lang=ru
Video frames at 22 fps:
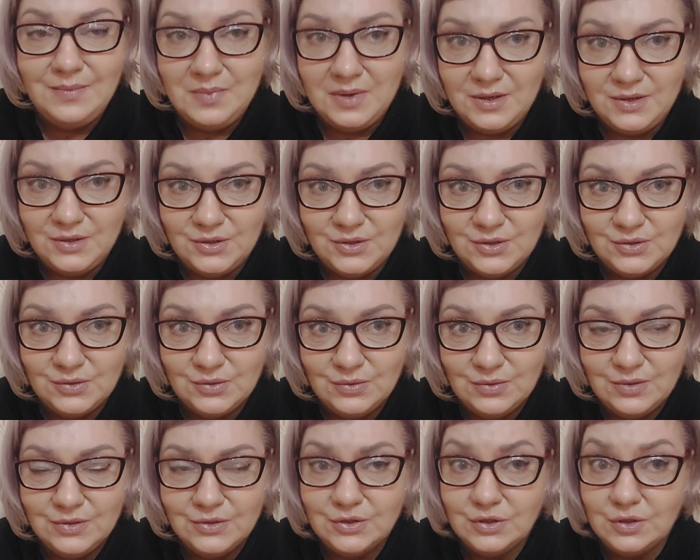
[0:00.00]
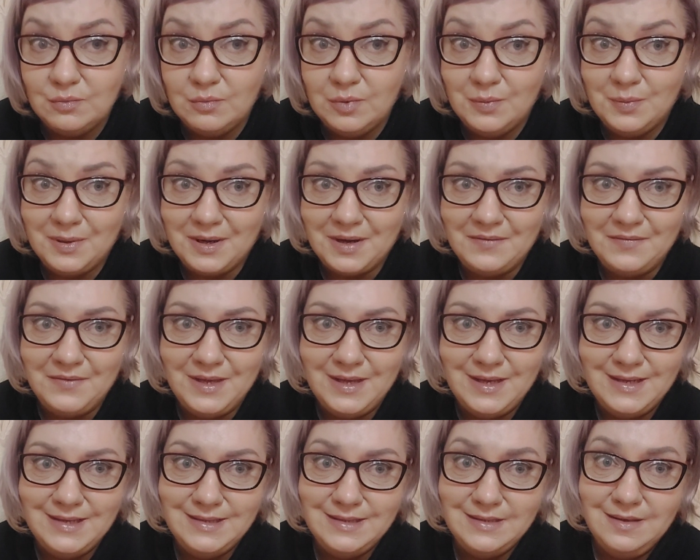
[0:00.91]
пять штук, чтобы
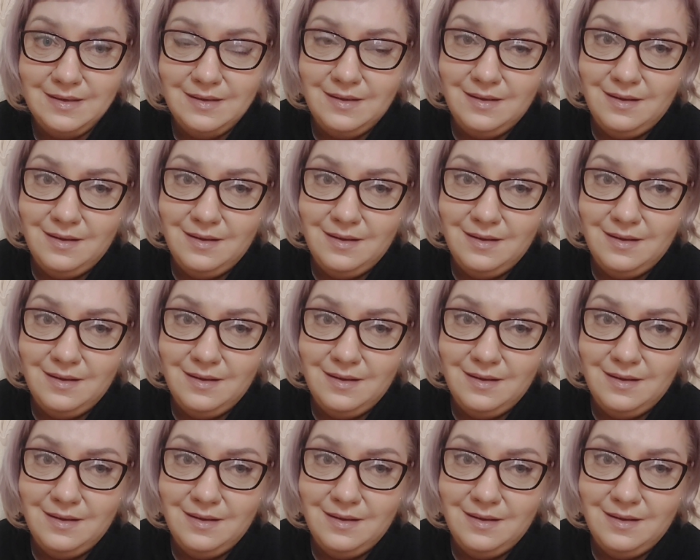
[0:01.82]
проверить,